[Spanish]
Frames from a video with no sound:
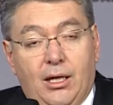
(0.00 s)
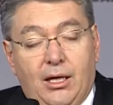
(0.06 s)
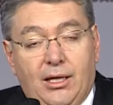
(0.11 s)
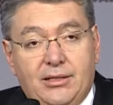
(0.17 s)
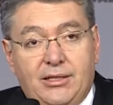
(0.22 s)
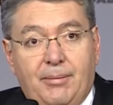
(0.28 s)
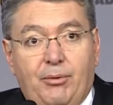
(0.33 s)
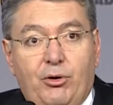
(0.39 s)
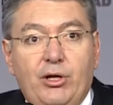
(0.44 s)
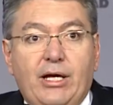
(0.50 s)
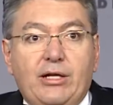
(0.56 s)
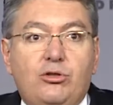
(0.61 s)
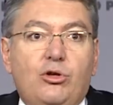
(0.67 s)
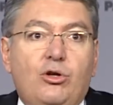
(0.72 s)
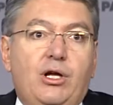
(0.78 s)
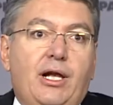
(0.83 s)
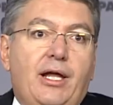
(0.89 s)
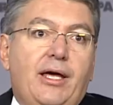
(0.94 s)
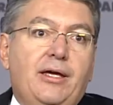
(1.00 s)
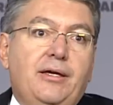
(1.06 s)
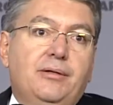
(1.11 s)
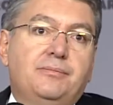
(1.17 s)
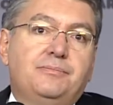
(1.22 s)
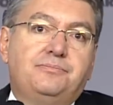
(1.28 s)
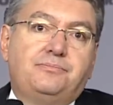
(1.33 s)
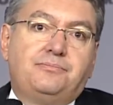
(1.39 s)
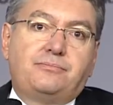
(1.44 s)
Este proyecto de ley,
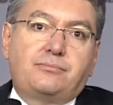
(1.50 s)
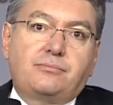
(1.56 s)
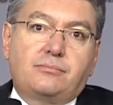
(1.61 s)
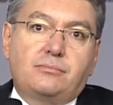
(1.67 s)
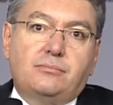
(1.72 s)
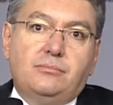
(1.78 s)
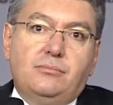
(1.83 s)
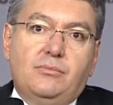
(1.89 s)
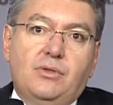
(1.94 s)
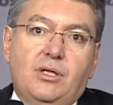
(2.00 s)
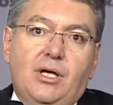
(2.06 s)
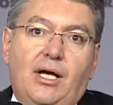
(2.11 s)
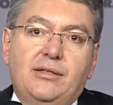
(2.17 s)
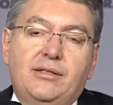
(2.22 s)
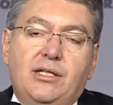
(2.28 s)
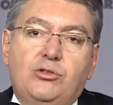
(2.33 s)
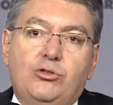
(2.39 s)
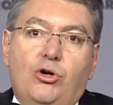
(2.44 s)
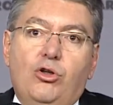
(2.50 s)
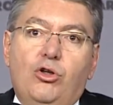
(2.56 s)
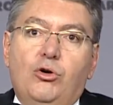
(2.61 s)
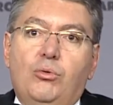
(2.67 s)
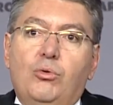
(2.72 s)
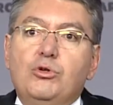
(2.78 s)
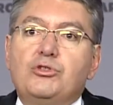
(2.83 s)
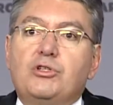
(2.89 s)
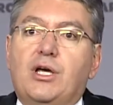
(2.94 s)
ante todo,
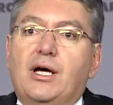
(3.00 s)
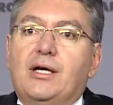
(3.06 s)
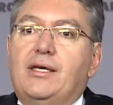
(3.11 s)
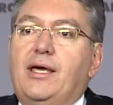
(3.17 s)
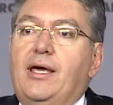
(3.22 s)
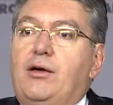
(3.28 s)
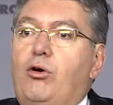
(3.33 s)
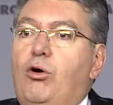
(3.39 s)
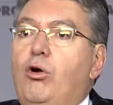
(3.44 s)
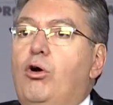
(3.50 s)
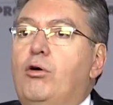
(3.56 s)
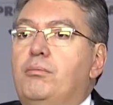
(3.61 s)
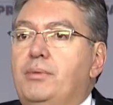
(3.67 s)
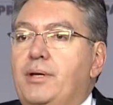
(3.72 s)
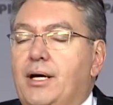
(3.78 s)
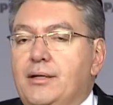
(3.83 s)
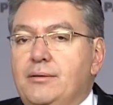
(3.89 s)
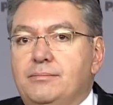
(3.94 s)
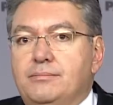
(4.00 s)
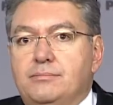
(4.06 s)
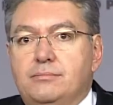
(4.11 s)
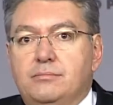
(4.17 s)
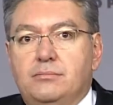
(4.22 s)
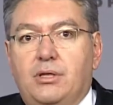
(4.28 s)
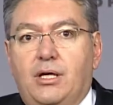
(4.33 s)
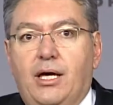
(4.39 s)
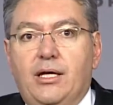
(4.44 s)
busca que Colombia,
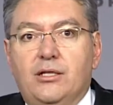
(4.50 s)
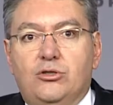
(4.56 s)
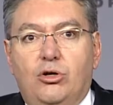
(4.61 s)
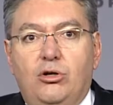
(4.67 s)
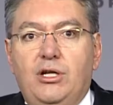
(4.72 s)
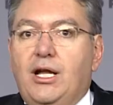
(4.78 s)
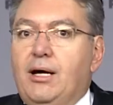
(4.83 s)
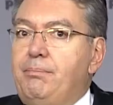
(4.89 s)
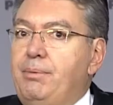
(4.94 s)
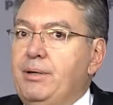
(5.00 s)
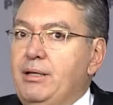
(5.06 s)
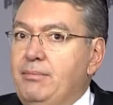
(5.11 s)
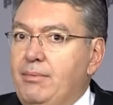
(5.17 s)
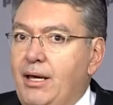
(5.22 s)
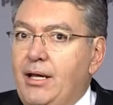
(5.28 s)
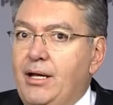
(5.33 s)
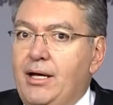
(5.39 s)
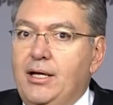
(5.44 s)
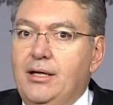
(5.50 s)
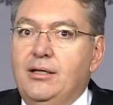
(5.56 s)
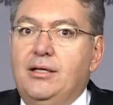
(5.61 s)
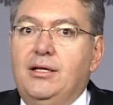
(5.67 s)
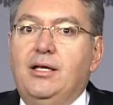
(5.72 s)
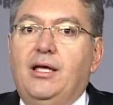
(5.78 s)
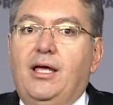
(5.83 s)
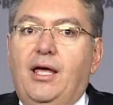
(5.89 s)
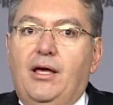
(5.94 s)
que es hoy la primera
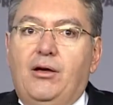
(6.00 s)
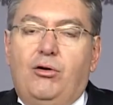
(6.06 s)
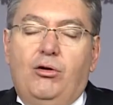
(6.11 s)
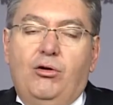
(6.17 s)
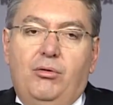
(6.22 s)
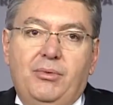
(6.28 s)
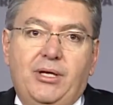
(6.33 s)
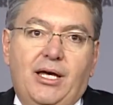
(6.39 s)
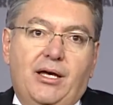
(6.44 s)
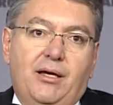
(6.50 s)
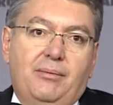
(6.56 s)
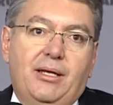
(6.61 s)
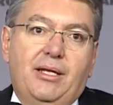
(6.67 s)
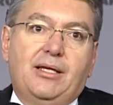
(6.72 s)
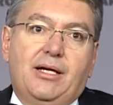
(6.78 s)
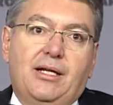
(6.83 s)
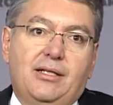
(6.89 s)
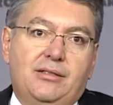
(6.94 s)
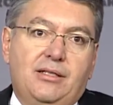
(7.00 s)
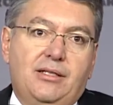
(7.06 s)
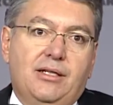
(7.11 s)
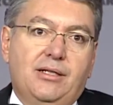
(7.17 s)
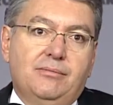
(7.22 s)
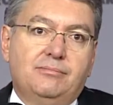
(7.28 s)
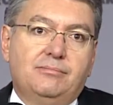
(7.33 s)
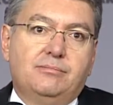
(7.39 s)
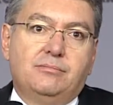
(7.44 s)
economía de América
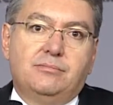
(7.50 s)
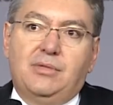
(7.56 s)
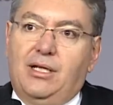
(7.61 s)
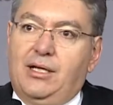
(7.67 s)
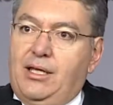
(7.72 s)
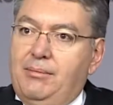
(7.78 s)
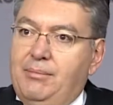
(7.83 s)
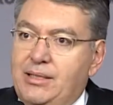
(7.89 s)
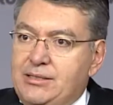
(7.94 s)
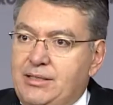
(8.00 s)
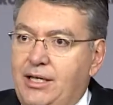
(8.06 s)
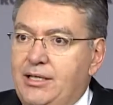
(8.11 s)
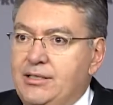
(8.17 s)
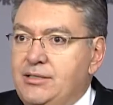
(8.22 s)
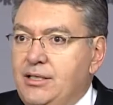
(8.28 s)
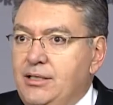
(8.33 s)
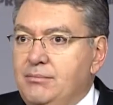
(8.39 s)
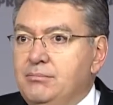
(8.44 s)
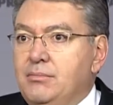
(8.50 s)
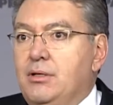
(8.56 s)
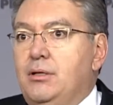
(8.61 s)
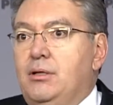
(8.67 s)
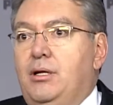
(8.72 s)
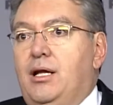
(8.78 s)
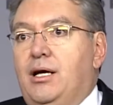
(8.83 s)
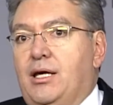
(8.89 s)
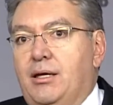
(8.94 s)
Latina, la que más crece,
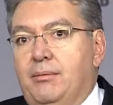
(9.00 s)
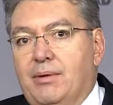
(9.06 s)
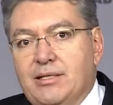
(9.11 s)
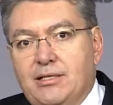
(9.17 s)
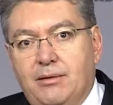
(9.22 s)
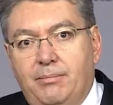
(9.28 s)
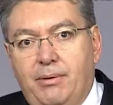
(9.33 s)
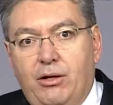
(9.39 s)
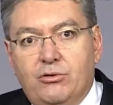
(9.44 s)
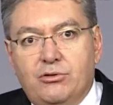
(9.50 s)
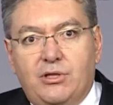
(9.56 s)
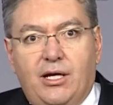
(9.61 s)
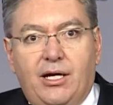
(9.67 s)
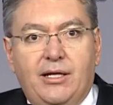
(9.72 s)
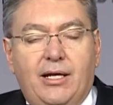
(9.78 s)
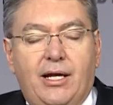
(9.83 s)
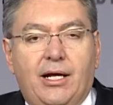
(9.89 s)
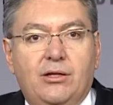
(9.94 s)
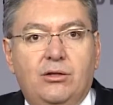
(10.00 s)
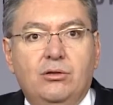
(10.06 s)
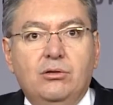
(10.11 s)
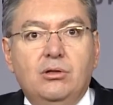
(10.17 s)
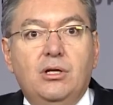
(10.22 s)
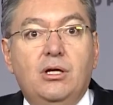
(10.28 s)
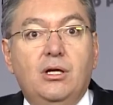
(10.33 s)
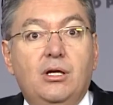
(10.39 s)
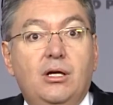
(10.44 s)
la que más empleo está generando,
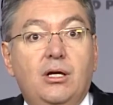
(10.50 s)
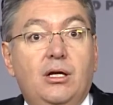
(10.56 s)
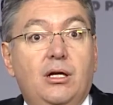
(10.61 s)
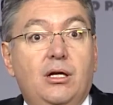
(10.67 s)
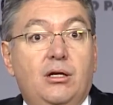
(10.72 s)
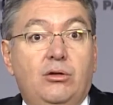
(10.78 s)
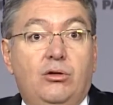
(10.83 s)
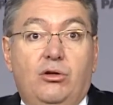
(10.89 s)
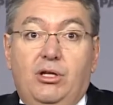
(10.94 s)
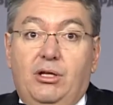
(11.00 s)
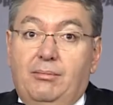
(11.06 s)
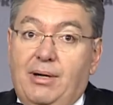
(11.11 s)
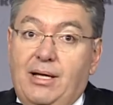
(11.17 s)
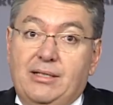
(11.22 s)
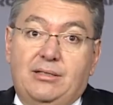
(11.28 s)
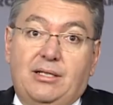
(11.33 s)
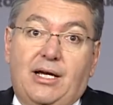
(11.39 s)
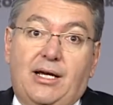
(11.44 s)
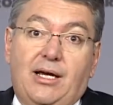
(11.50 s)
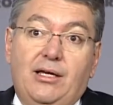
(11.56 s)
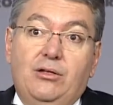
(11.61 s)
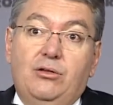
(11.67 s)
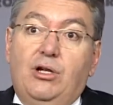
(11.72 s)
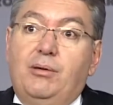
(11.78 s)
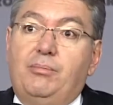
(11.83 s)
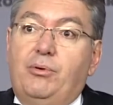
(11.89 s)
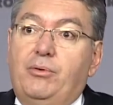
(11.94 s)
donde más ha
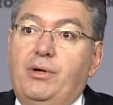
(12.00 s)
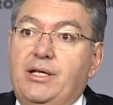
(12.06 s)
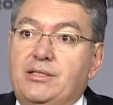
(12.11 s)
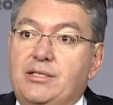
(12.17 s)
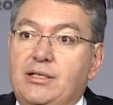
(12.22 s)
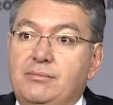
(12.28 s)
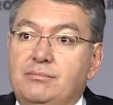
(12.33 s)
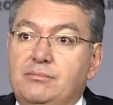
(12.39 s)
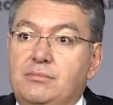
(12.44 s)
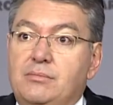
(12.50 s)
caído la pobreza,